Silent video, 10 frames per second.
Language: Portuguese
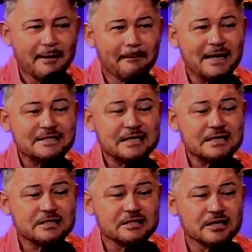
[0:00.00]
Mas é
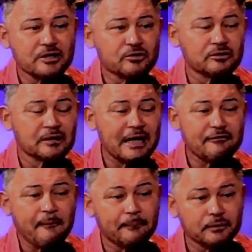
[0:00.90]
assim, eu
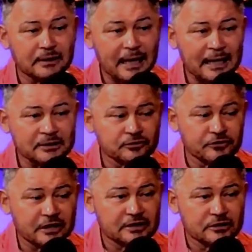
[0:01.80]
levo pro lado,
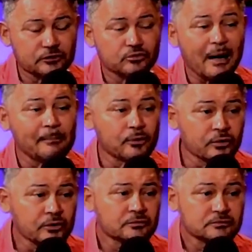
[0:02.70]
Fernando, do
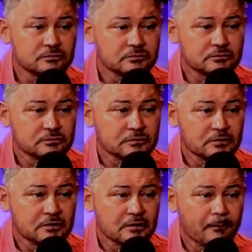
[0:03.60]
amor.
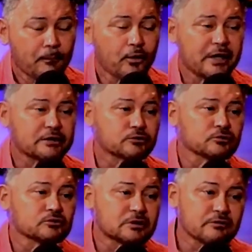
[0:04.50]
Porque
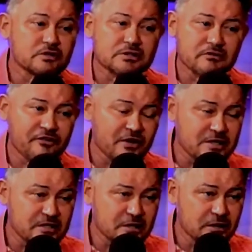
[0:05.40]
tudo que você vai
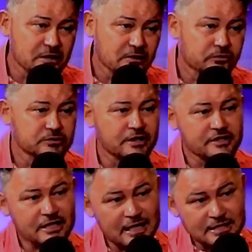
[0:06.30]
fazer com
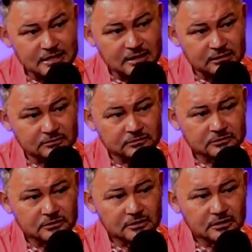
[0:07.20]
dedicação,
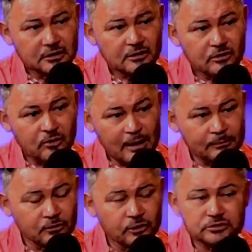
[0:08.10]
com
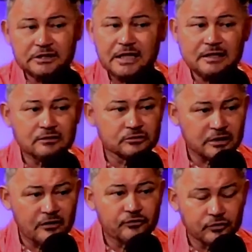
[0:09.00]
amor, o trem, o
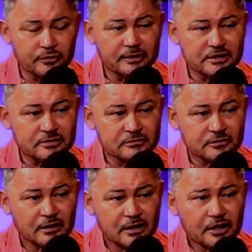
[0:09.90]
trem flui mesmo.
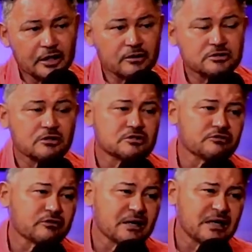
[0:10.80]
Eu, se eu
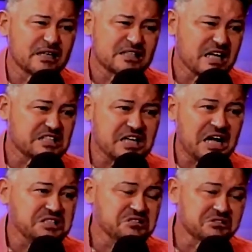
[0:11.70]
tiver
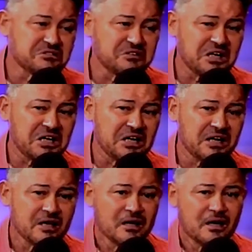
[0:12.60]
chateado, se eu tiver
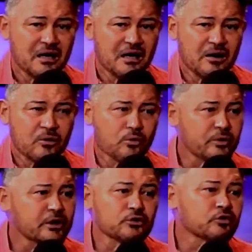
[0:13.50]
é,
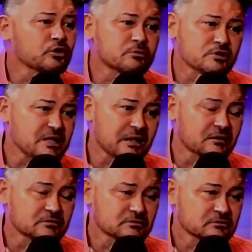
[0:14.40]
ruim, eu não vou no meu salão.